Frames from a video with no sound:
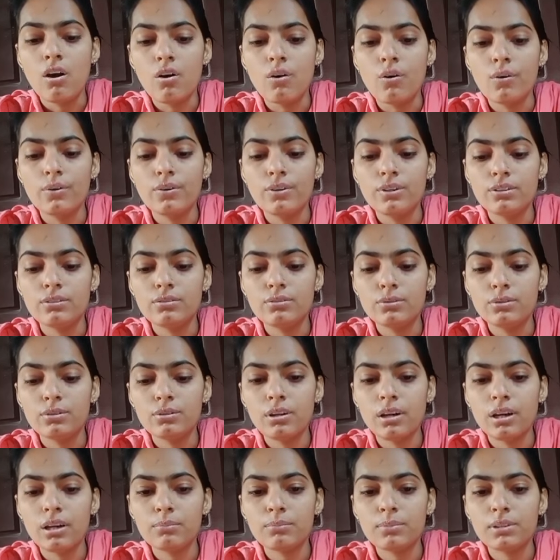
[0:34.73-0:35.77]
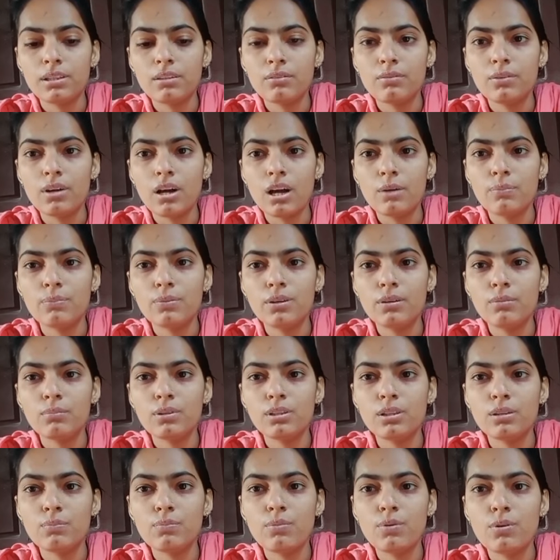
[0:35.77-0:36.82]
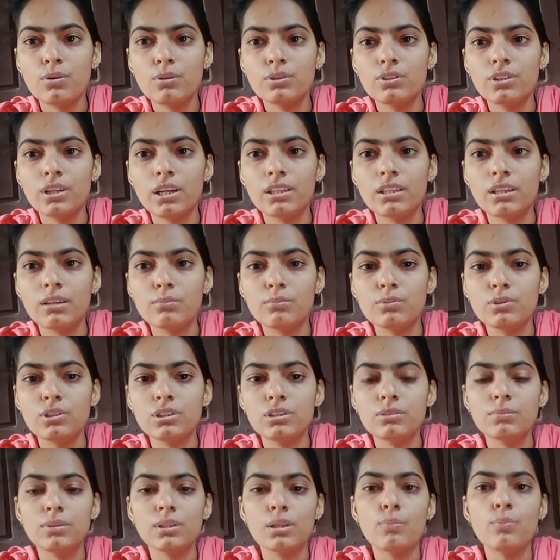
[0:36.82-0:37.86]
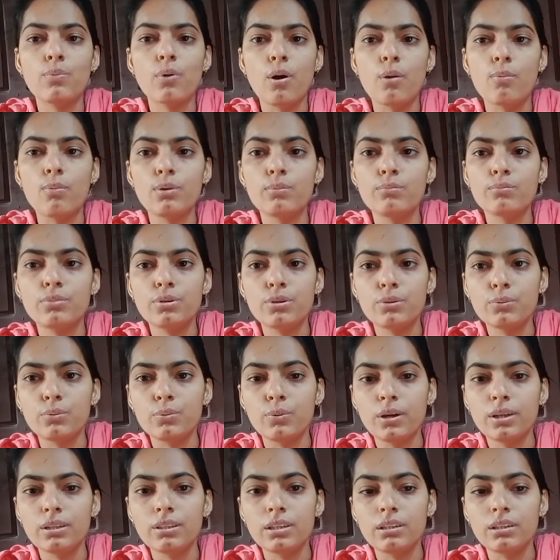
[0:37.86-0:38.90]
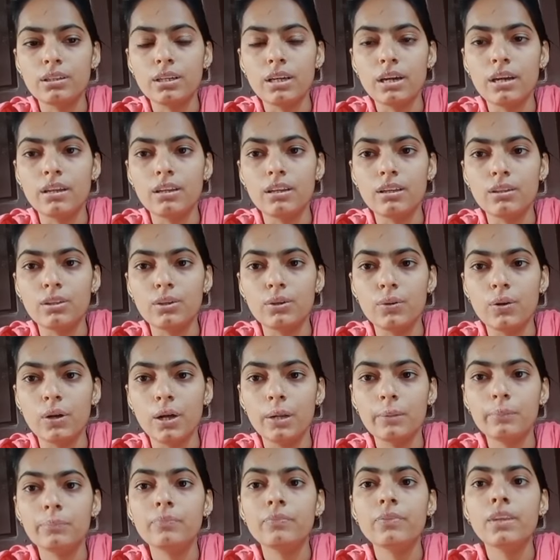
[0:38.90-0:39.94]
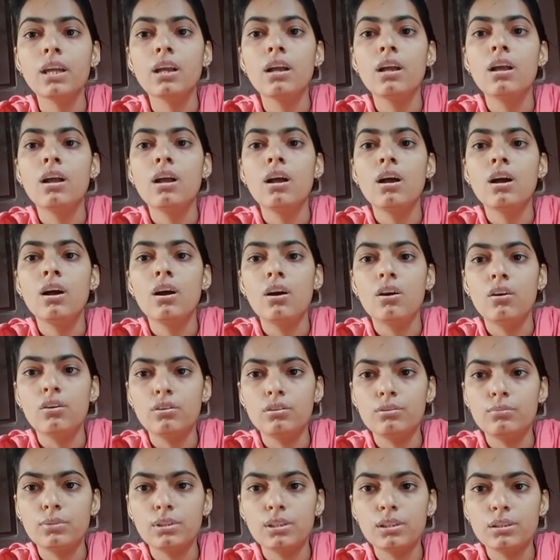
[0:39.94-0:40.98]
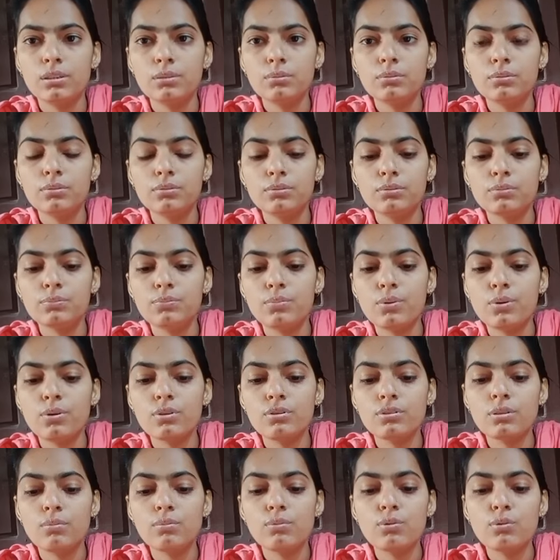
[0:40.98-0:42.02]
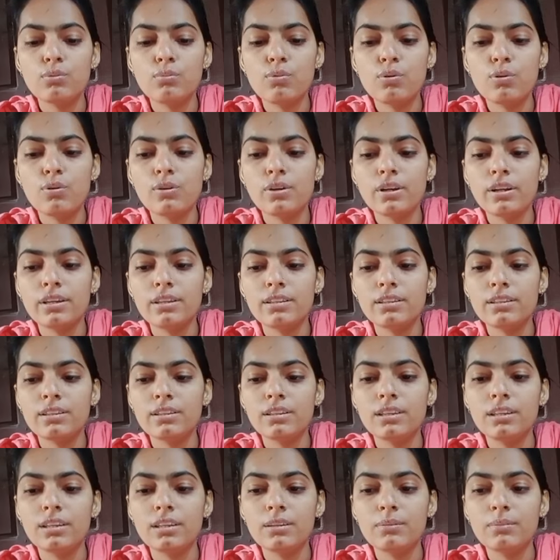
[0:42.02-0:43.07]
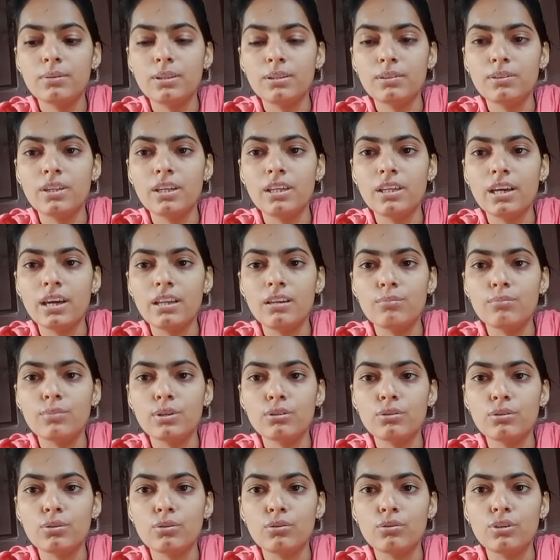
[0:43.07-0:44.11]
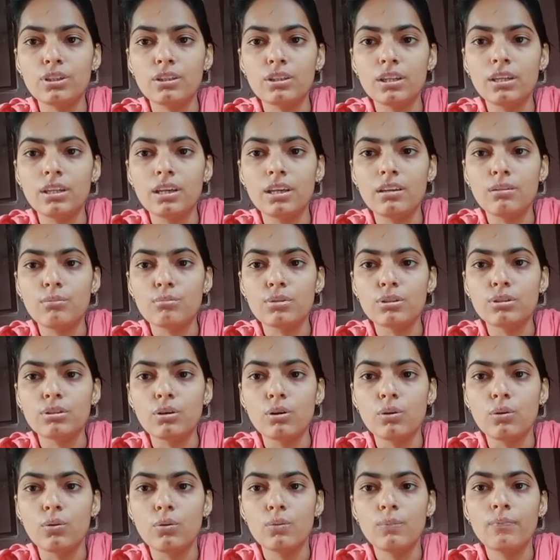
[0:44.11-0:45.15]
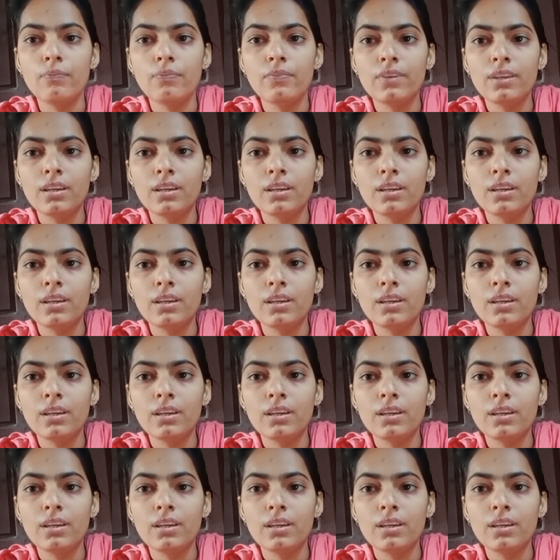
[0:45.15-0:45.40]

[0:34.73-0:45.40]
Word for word: और इस दौरान मतलब काफ़ी मतलब बहुत ज़्यादा मुझे मतलब प्रॉब्लम भी हुआ तैयारी के दौरान और मतलब बहुत सब लोग बोल रहे थे कि मतलब तैयारी मत करो ये तैयारी मत करो